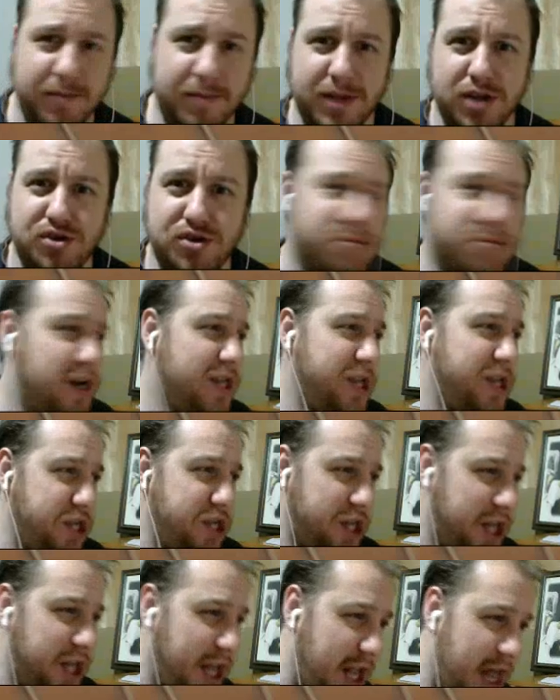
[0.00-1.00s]
de
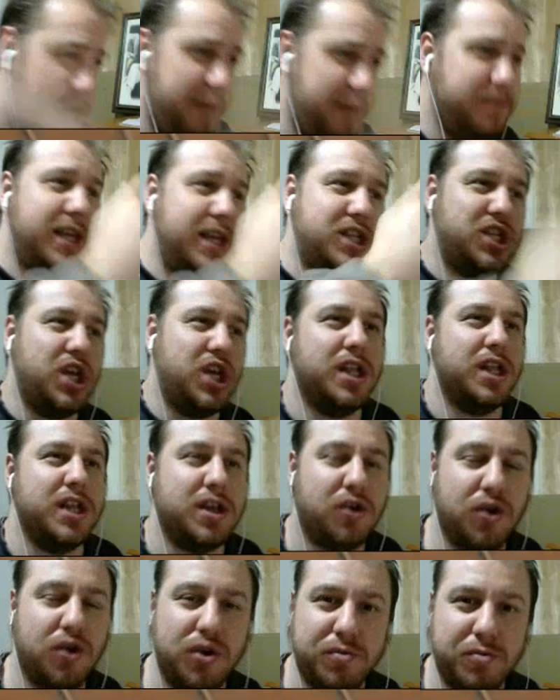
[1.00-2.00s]
cumartesi değil hem de salı
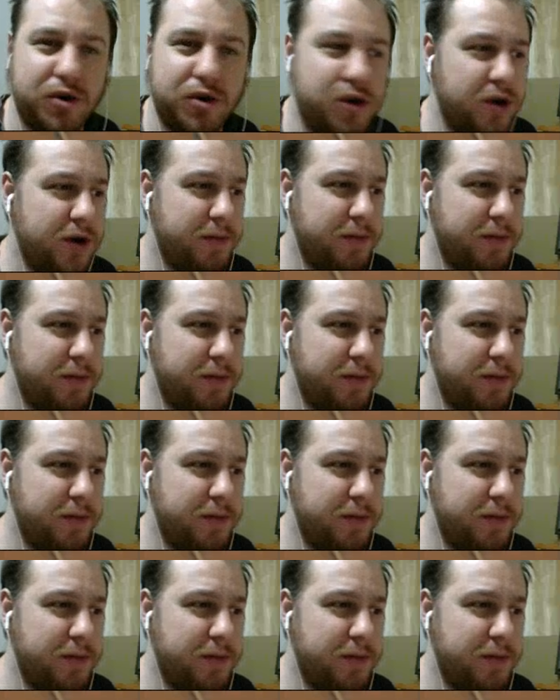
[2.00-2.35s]
günü mü